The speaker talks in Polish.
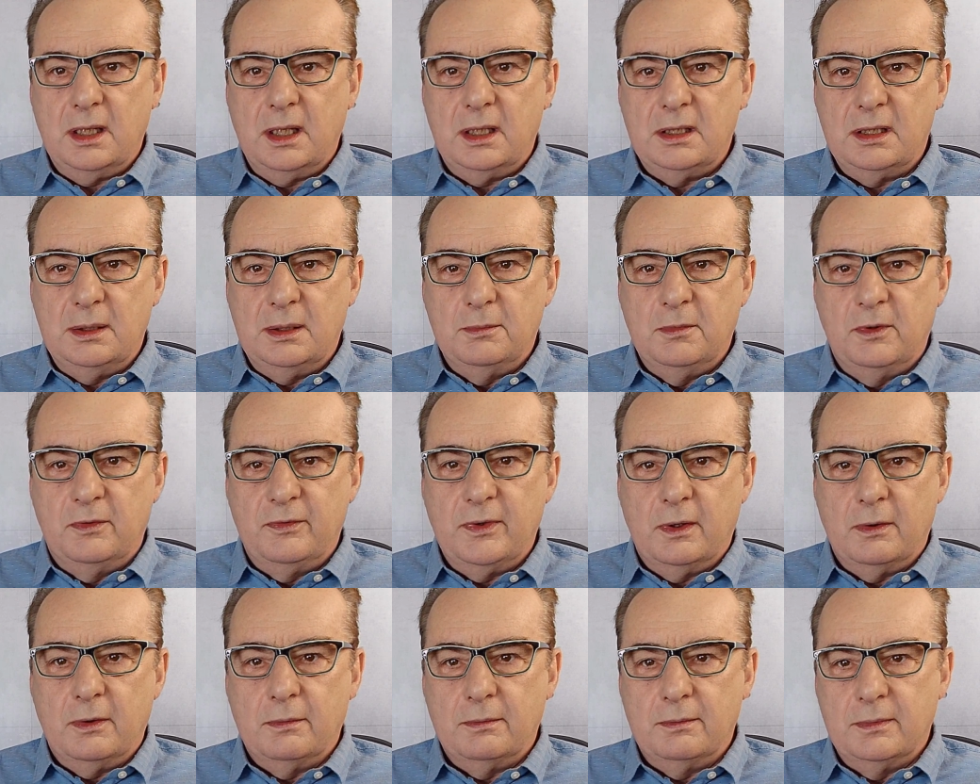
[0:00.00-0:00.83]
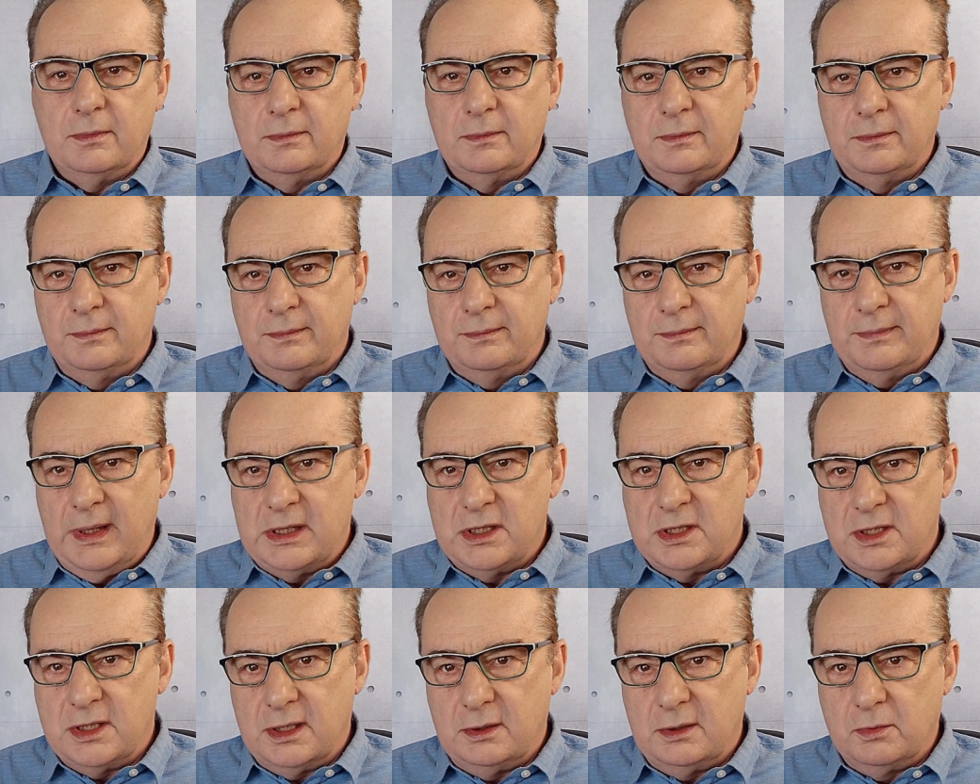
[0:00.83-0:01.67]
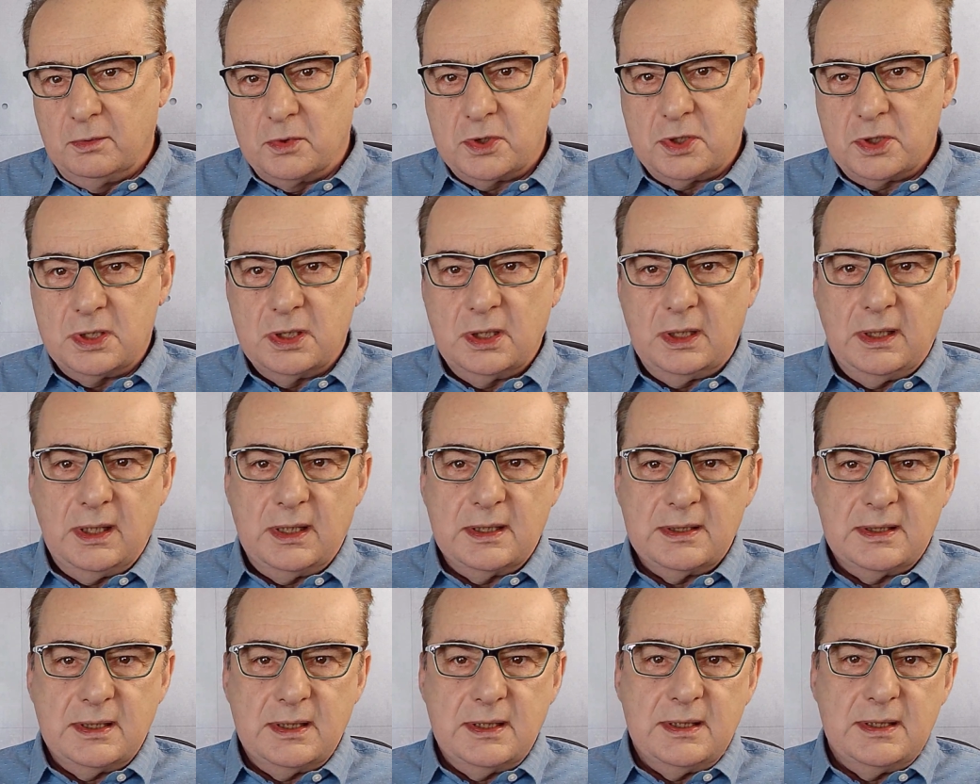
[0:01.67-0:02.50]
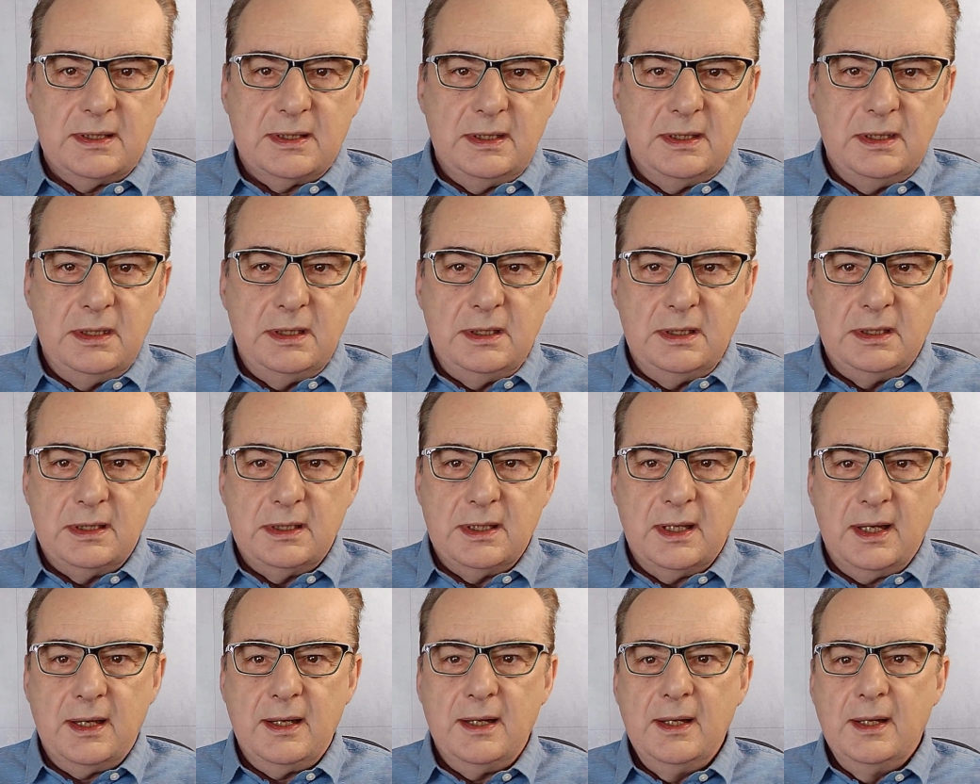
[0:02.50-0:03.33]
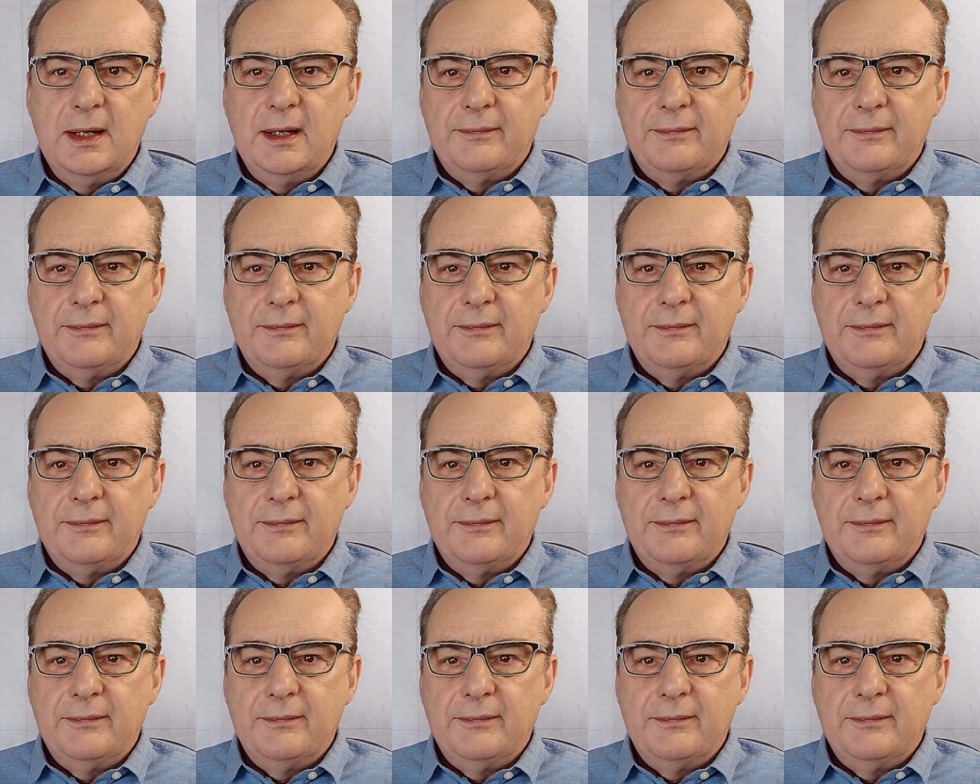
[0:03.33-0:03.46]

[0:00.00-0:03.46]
Jedni mówią, będzie dłuższy kryzys, inni nie.